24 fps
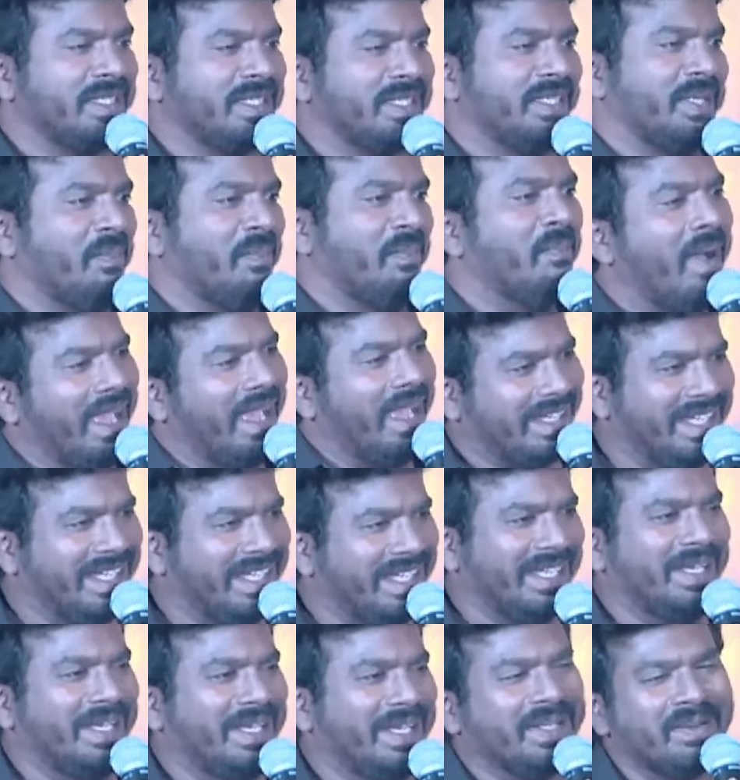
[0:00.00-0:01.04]
எம்மா
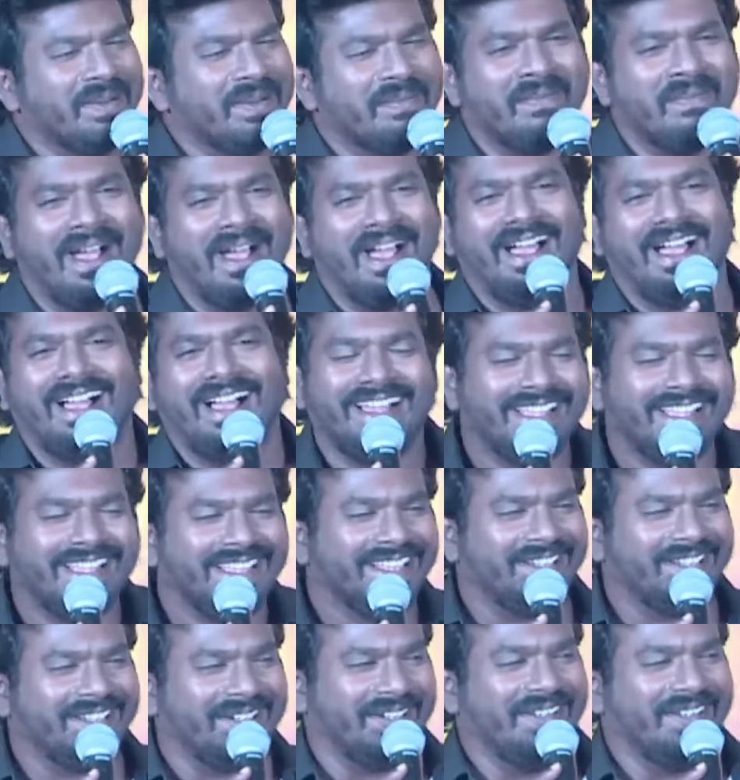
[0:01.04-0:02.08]
இருமா
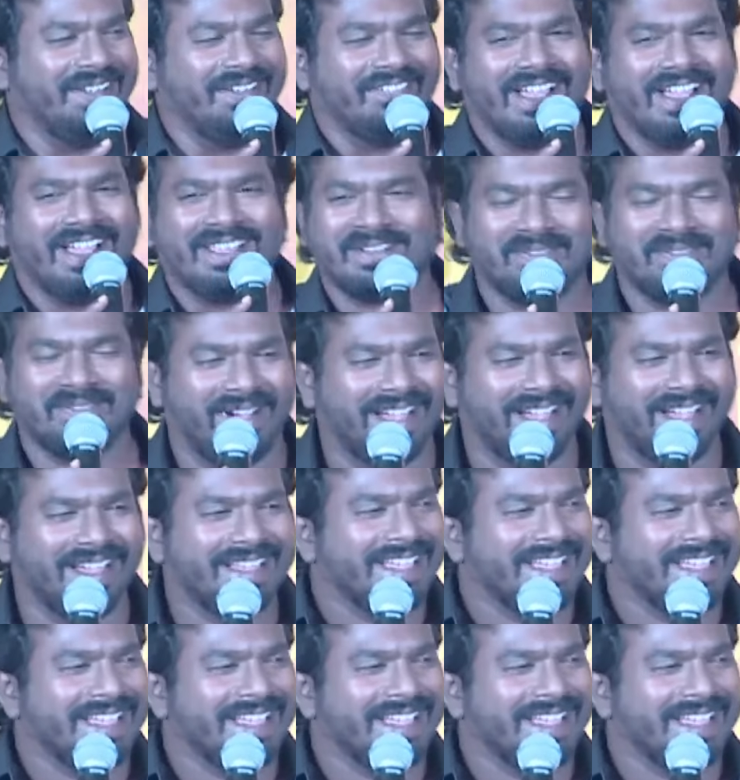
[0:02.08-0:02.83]
நீ வேறம்மா